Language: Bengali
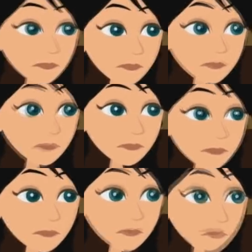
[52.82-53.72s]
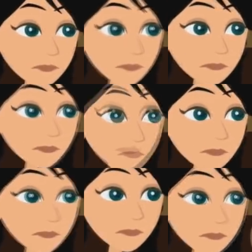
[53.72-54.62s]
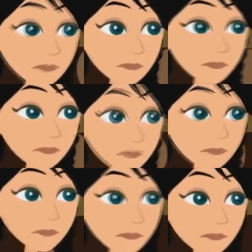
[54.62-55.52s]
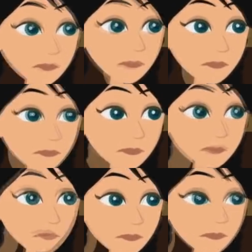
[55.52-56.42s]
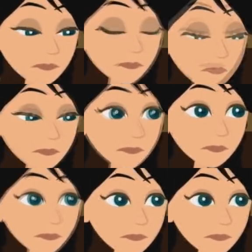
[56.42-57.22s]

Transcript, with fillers: কারণ ঋত্বিকা ছোট মেয়ে দুটি খিদে সহ্য করতেই পারত না